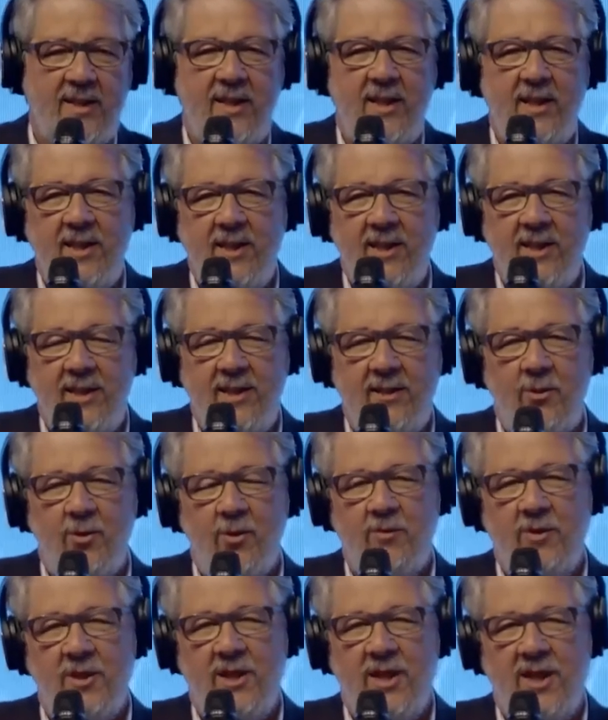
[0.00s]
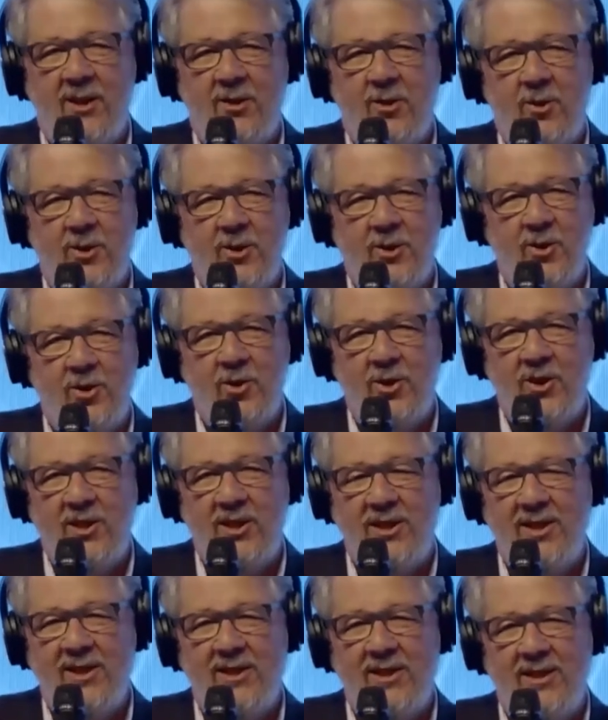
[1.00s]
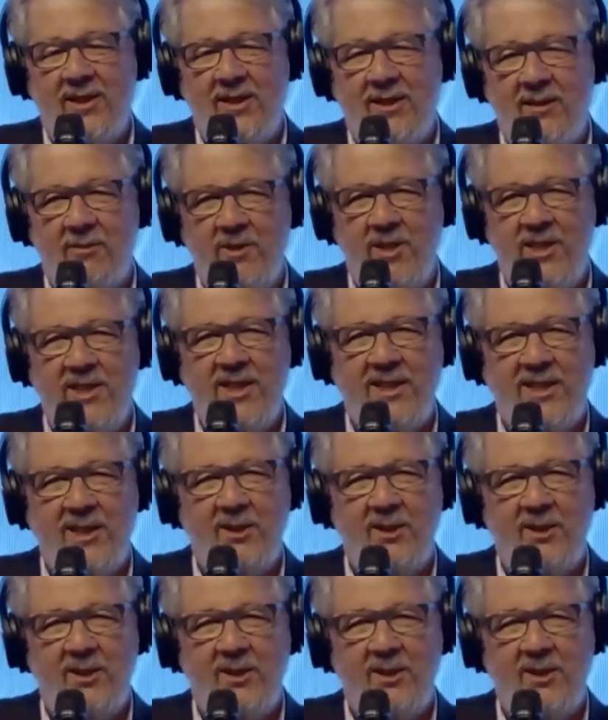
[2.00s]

Roberto. Bueno, quiero agradecer,